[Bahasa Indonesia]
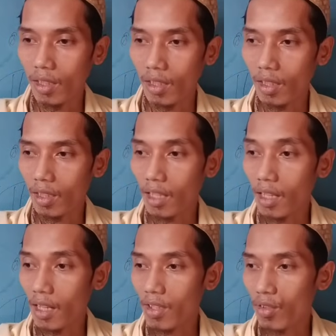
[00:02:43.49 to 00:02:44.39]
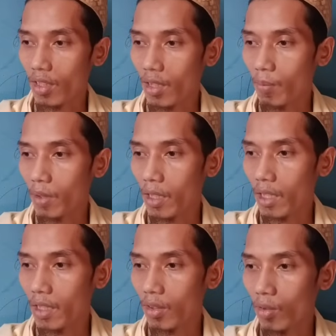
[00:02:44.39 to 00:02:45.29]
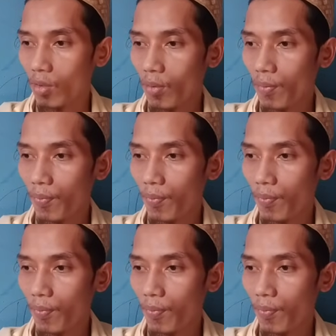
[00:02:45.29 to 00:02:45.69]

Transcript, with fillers: di nanti akan saya tampilkan itu